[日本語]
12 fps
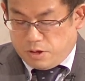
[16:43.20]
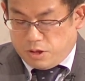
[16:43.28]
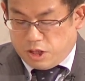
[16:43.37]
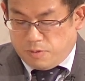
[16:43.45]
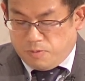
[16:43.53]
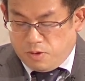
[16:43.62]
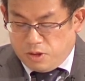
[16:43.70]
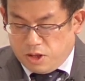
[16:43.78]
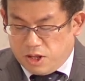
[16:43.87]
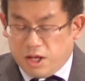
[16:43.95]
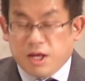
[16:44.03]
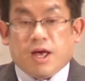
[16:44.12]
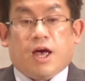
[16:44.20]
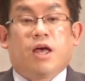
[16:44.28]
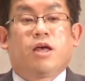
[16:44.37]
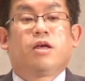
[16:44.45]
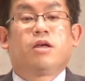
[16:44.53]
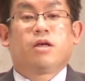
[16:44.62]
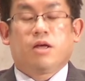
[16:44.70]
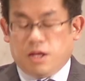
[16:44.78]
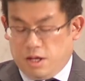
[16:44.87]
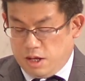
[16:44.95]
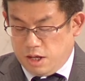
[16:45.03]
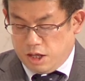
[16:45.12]
自分自身が
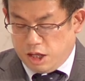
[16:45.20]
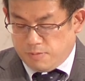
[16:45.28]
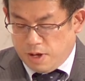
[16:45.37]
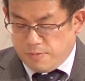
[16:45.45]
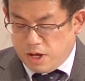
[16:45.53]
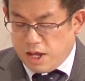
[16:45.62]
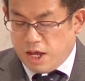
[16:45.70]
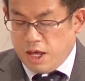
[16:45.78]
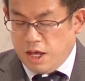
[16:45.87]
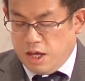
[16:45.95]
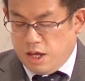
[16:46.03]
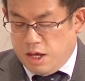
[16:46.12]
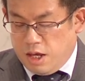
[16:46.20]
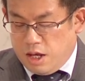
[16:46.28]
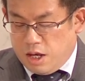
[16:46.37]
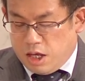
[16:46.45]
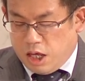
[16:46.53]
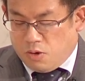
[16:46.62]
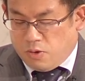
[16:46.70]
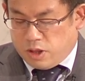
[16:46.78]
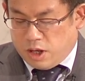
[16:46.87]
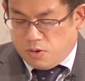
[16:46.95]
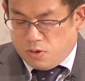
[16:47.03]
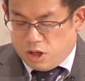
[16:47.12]
今までいい子
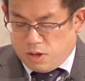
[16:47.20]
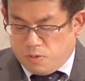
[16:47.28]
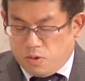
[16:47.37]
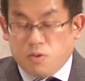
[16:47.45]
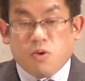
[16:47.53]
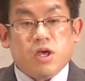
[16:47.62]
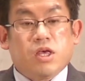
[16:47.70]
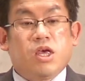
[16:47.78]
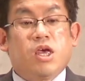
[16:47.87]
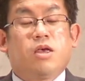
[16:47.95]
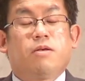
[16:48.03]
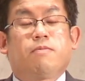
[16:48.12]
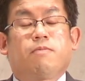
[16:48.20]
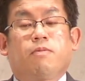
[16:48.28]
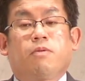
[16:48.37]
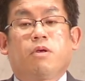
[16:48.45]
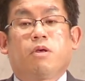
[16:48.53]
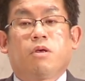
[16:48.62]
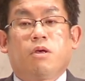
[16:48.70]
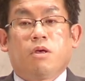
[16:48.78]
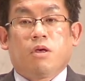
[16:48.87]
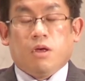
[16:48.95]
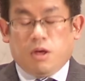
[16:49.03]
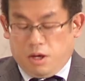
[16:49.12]
ちゃんの自分を生き、
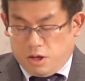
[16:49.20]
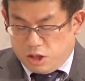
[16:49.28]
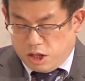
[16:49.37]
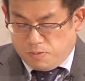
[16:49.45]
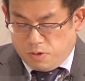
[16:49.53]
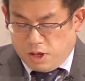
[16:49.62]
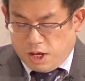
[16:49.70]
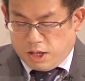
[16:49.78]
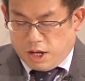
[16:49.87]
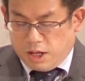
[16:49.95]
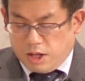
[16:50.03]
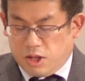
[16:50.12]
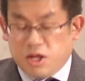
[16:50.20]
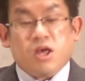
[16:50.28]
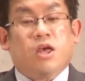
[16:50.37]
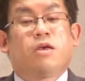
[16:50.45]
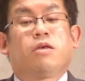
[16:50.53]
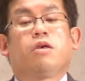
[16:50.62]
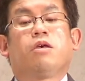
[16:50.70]
自分が正しい、